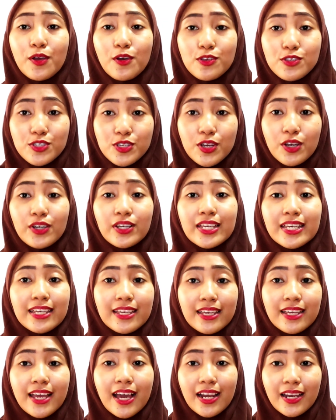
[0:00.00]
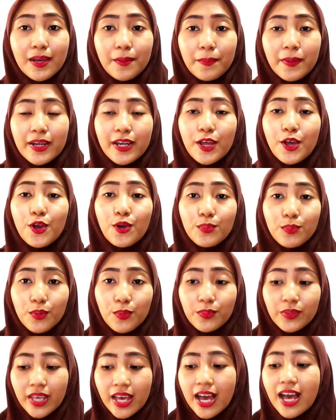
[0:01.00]
menggosok gigi kalian pada
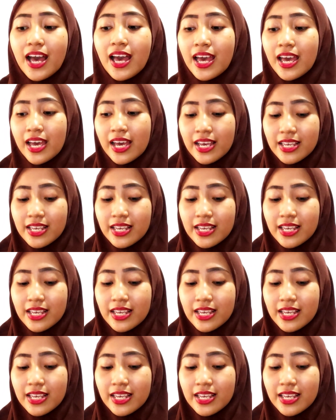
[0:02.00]
umumnya.